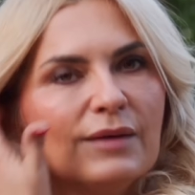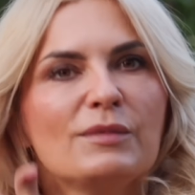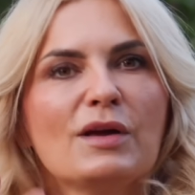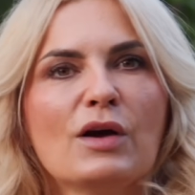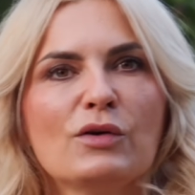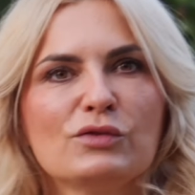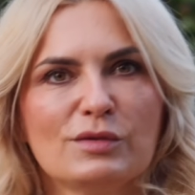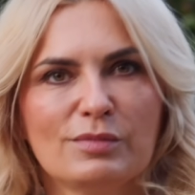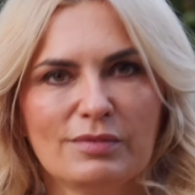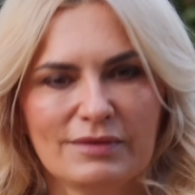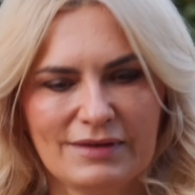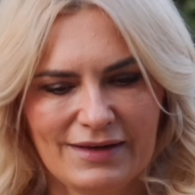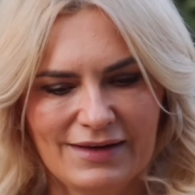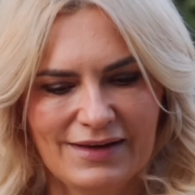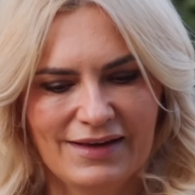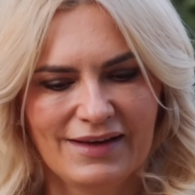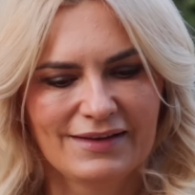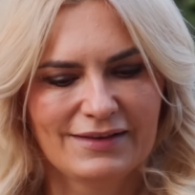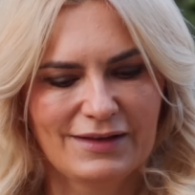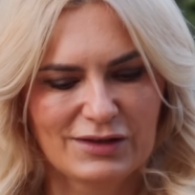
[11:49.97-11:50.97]
Michał się
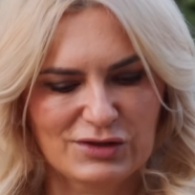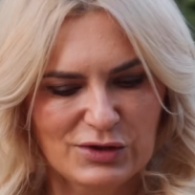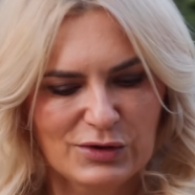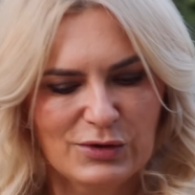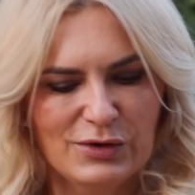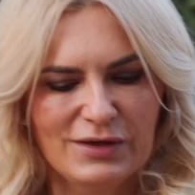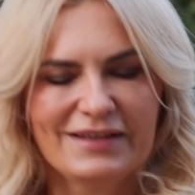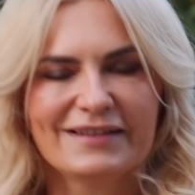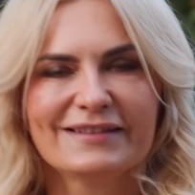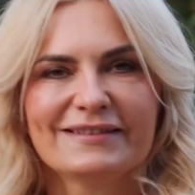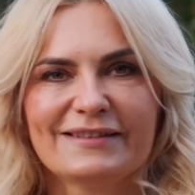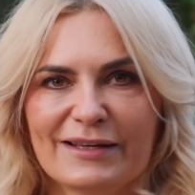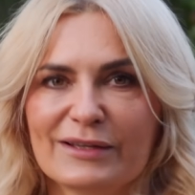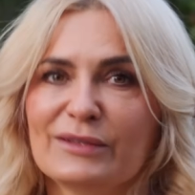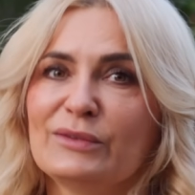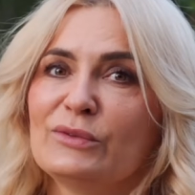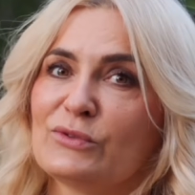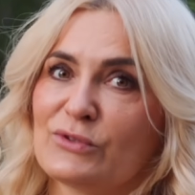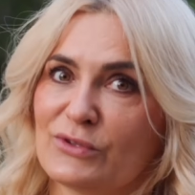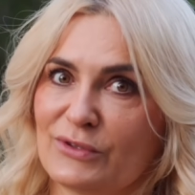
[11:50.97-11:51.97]
pyta, dlaczego ich jest
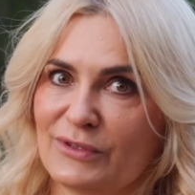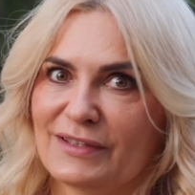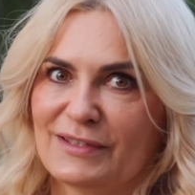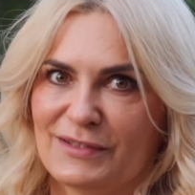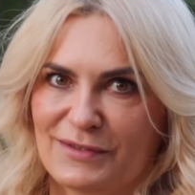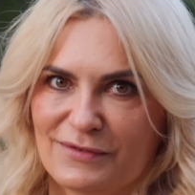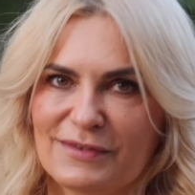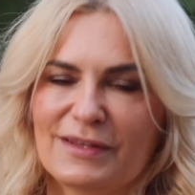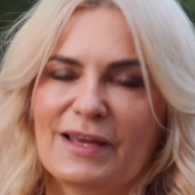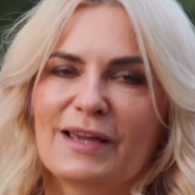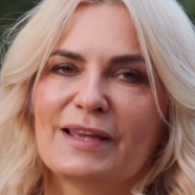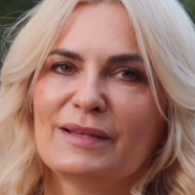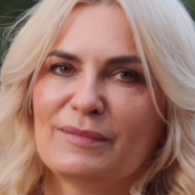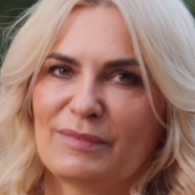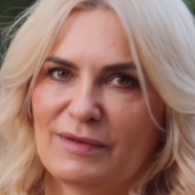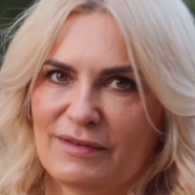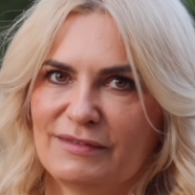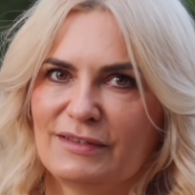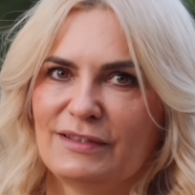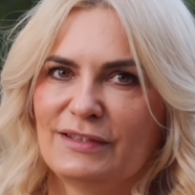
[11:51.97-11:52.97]
tak dużo? To tak się wydaje,
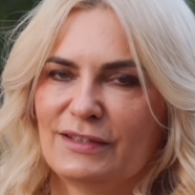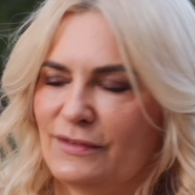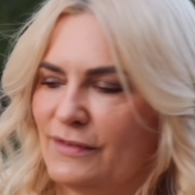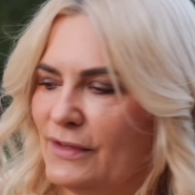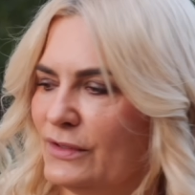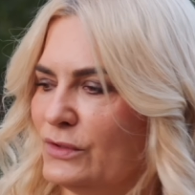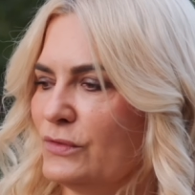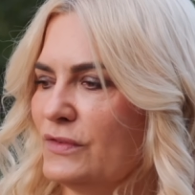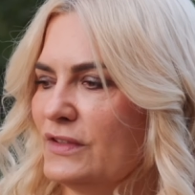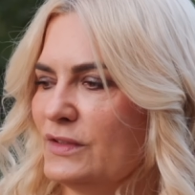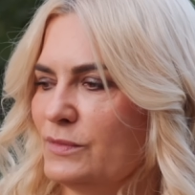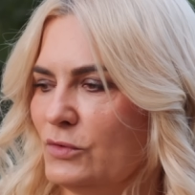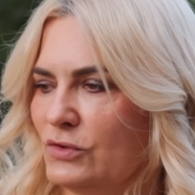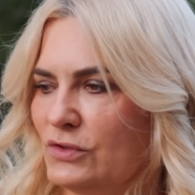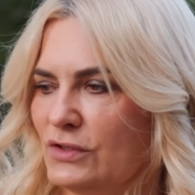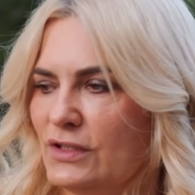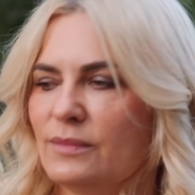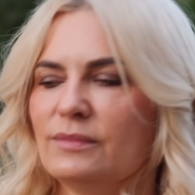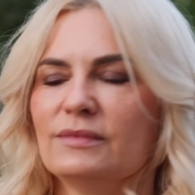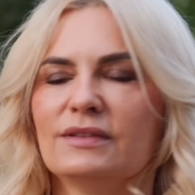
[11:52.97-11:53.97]
naprawdę tych kwiatów jest
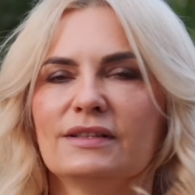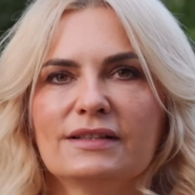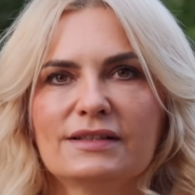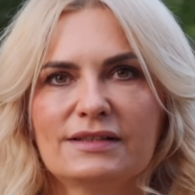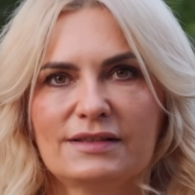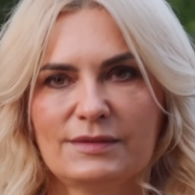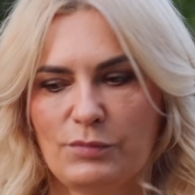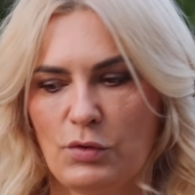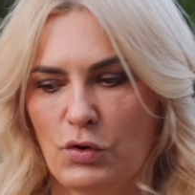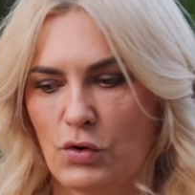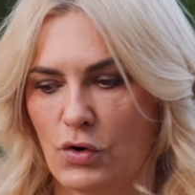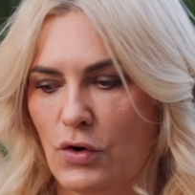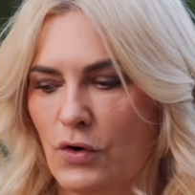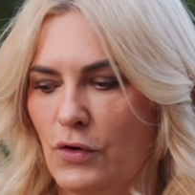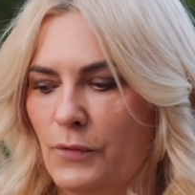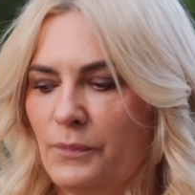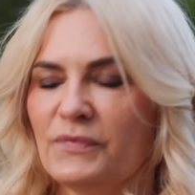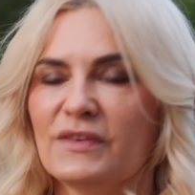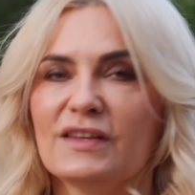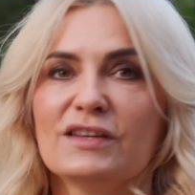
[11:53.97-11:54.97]
potrzebnych
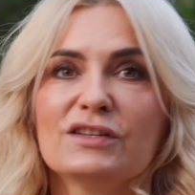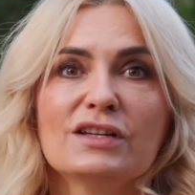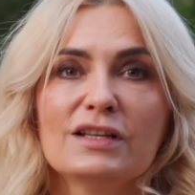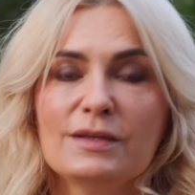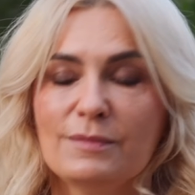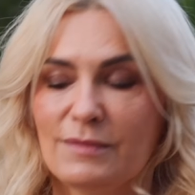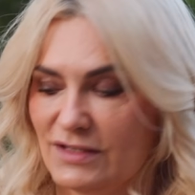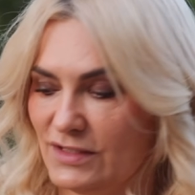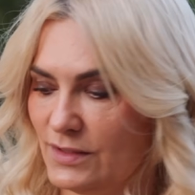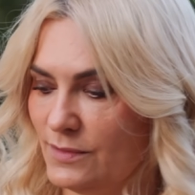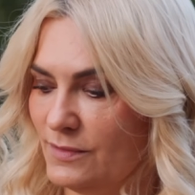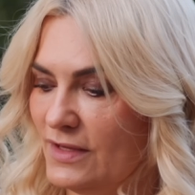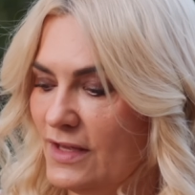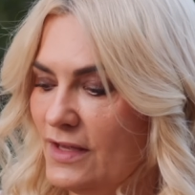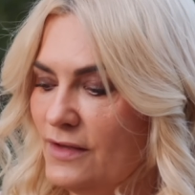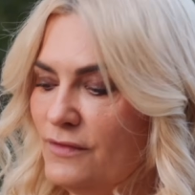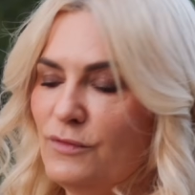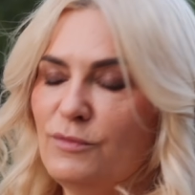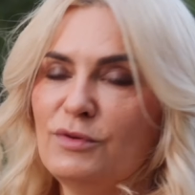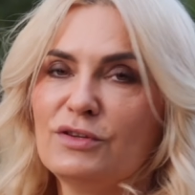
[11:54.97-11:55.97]
sporo. Jeżeli macie
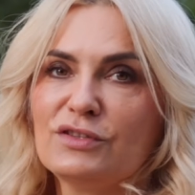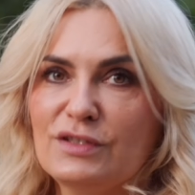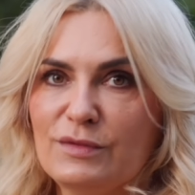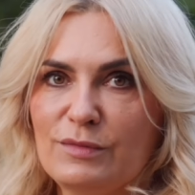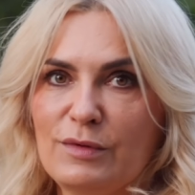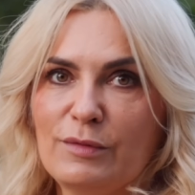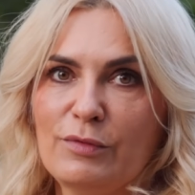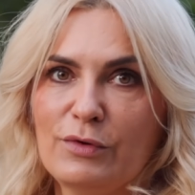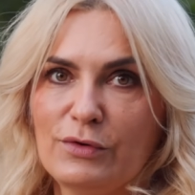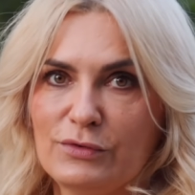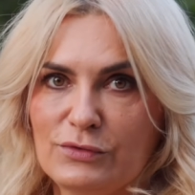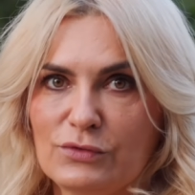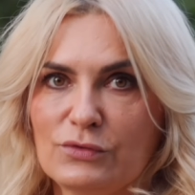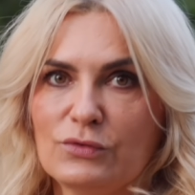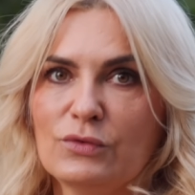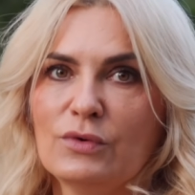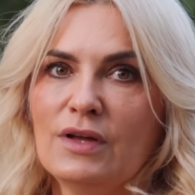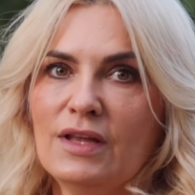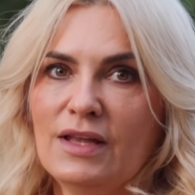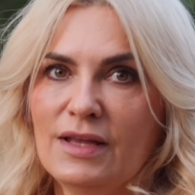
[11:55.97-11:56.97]
mniej, wybierzcie po
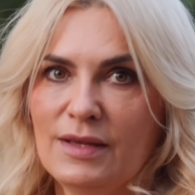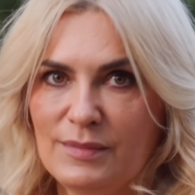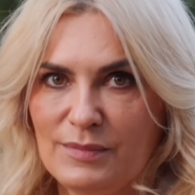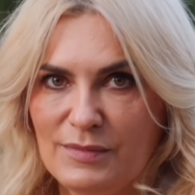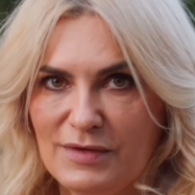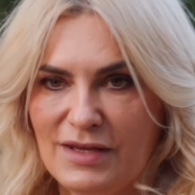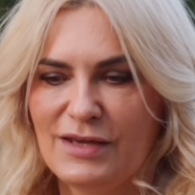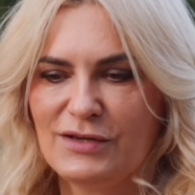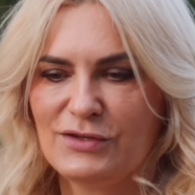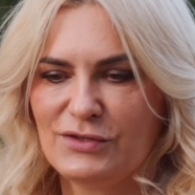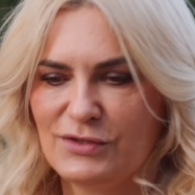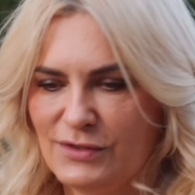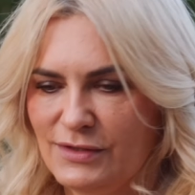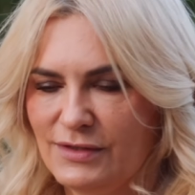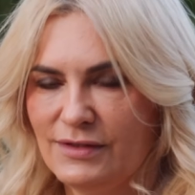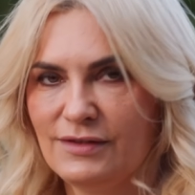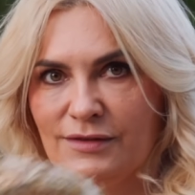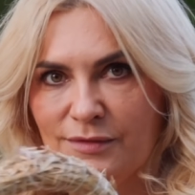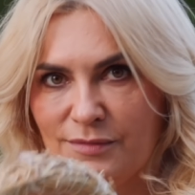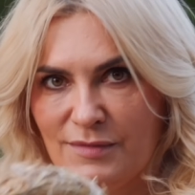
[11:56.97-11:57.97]
prostu mniejszy,
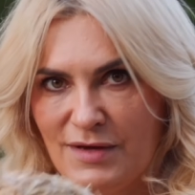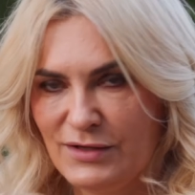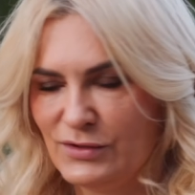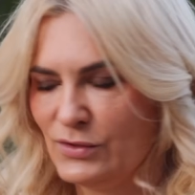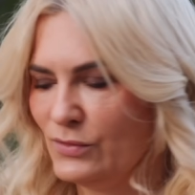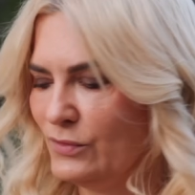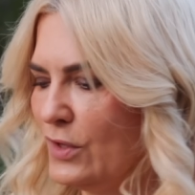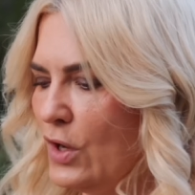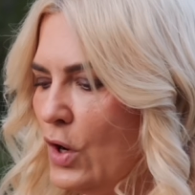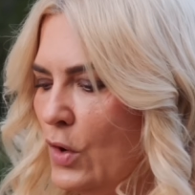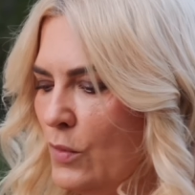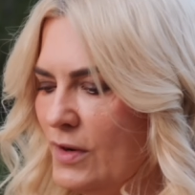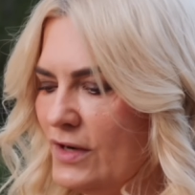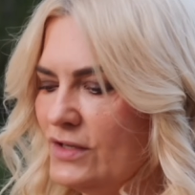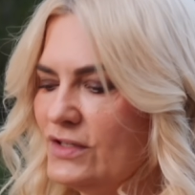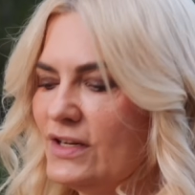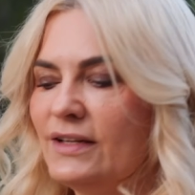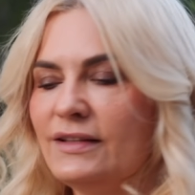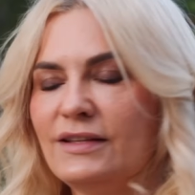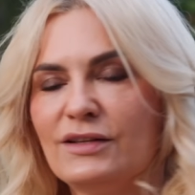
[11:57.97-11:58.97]
e, mniejszą tę
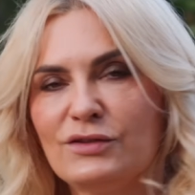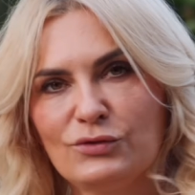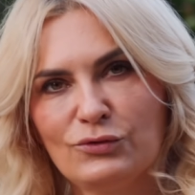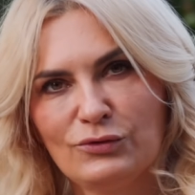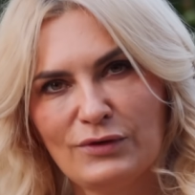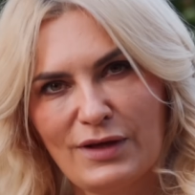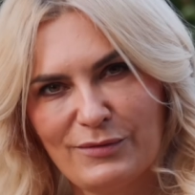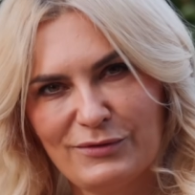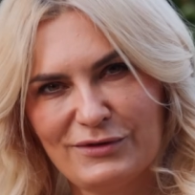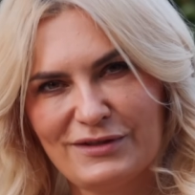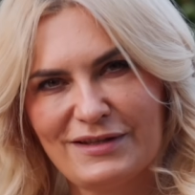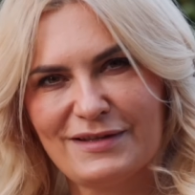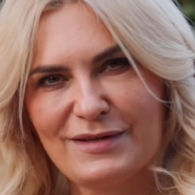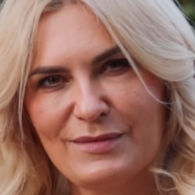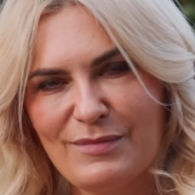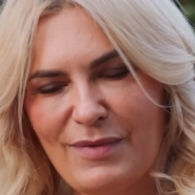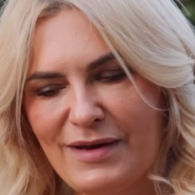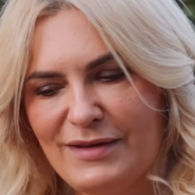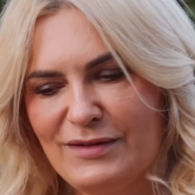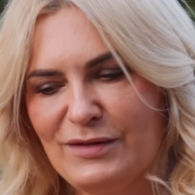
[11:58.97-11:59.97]
obręcz, ale też tutaj musicie
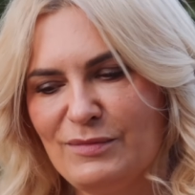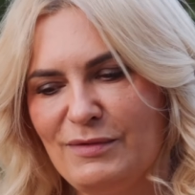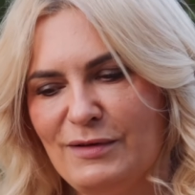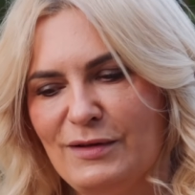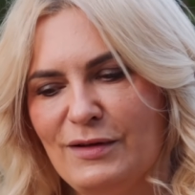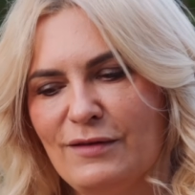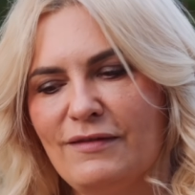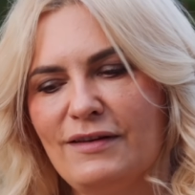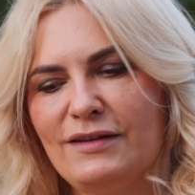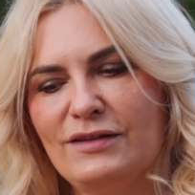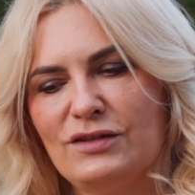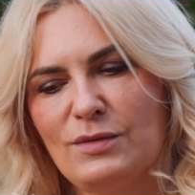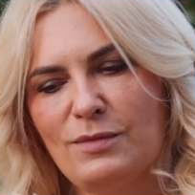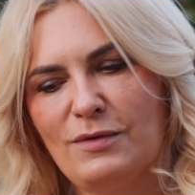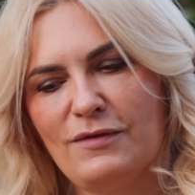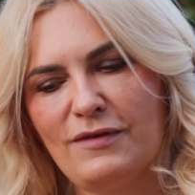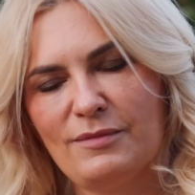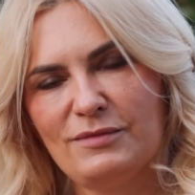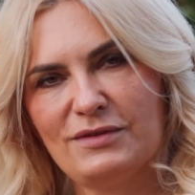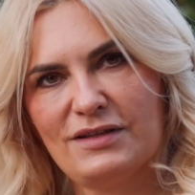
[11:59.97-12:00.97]
się bardzo pilnować,
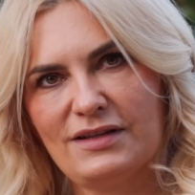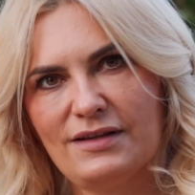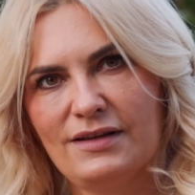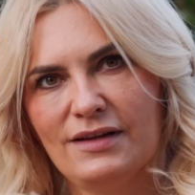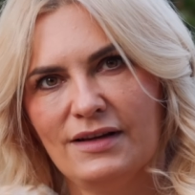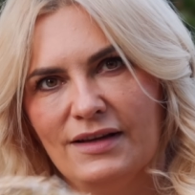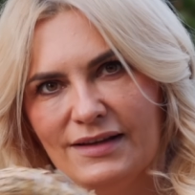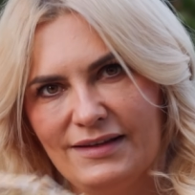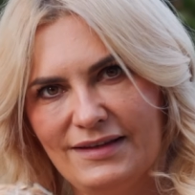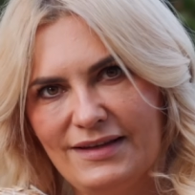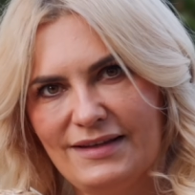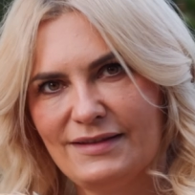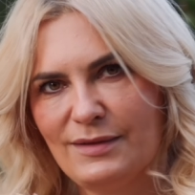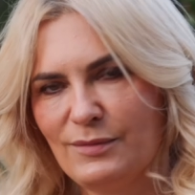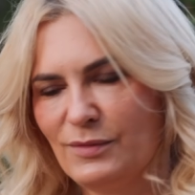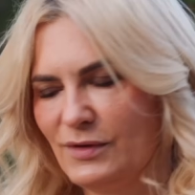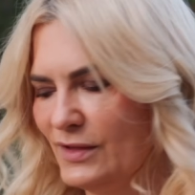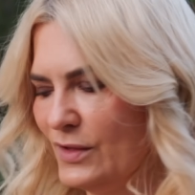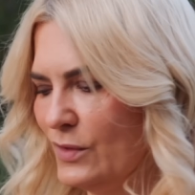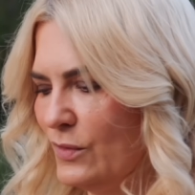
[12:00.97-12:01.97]
żeby Wam się nie
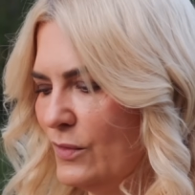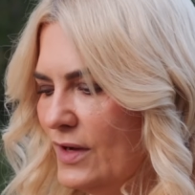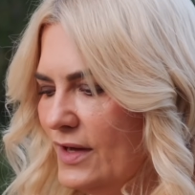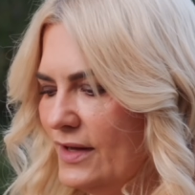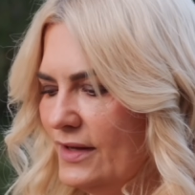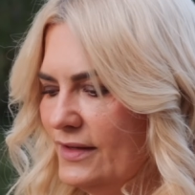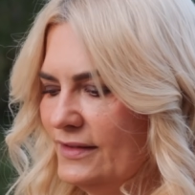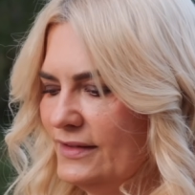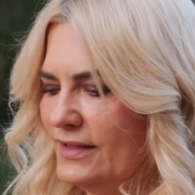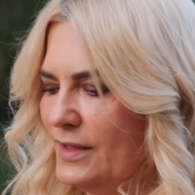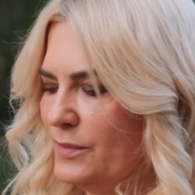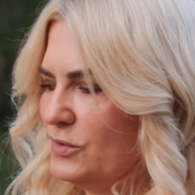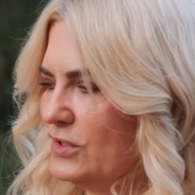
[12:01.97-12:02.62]
zamknęła e, ta